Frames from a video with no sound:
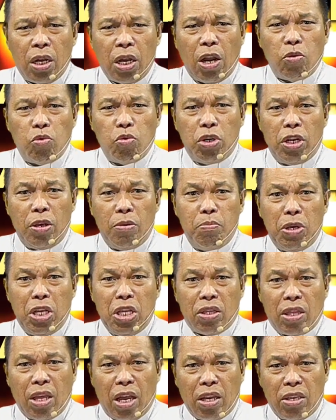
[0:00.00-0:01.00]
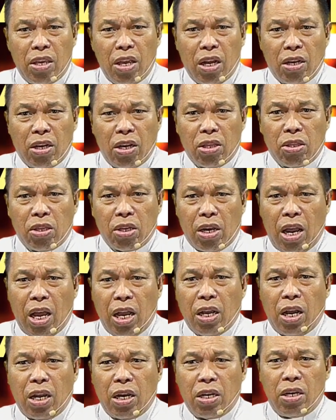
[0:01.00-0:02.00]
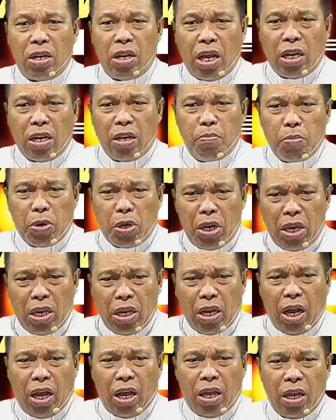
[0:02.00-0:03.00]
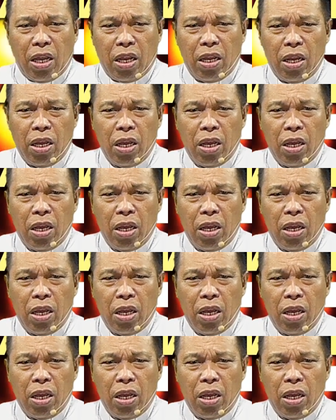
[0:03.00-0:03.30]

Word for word: lalu dimintanya keterangan dari mereka